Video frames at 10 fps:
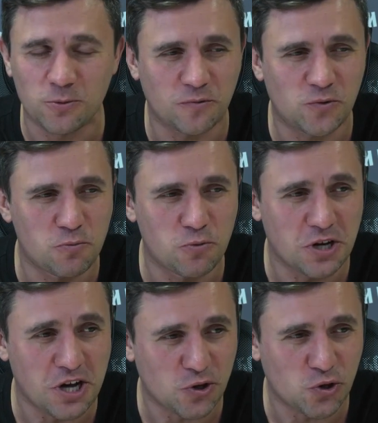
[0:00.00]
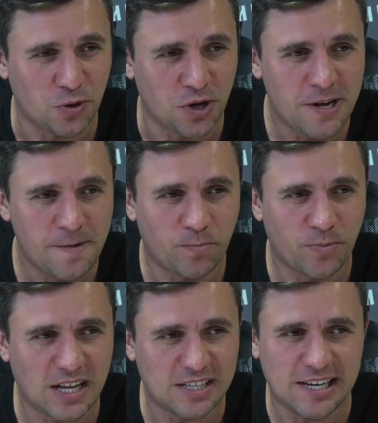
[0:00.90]
что все будет хорошо.
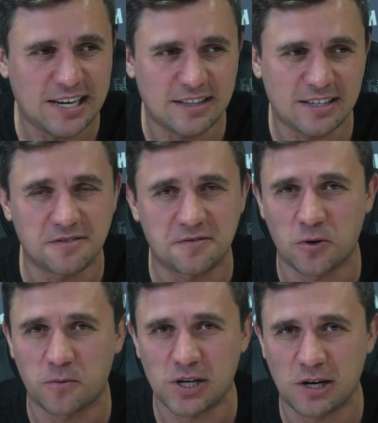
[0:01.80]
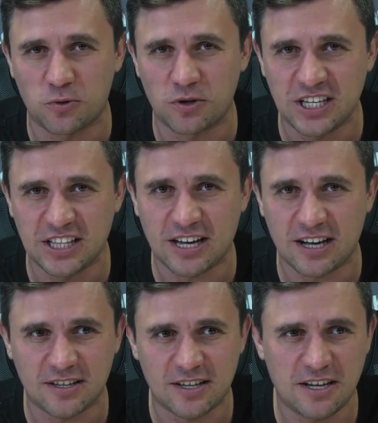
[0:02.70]
На деле это все абсолютно не
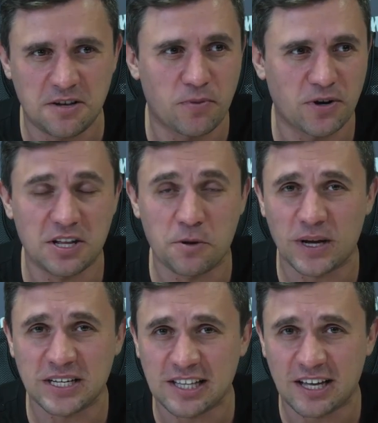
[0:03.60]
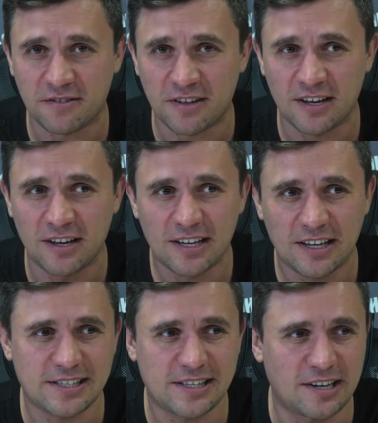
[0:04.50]
так. Да? Импортные поставки.
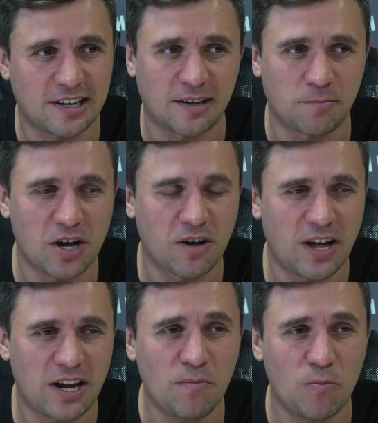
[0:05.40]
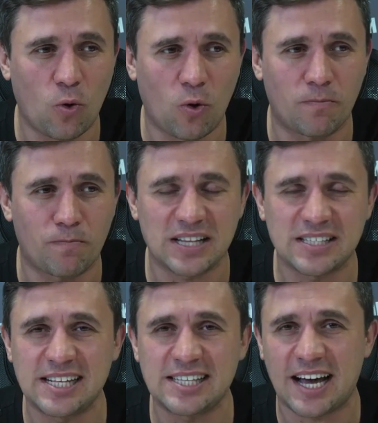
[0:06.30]
Если мы говорим о
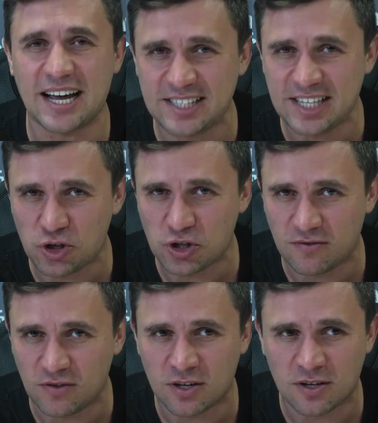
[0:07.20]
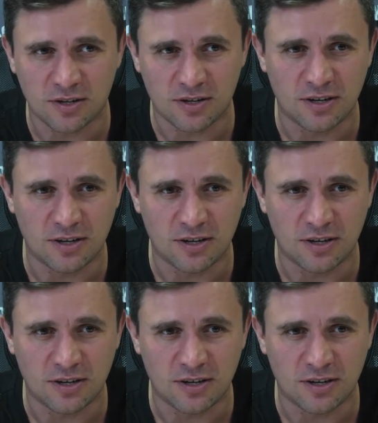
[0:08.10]
проценте отечественных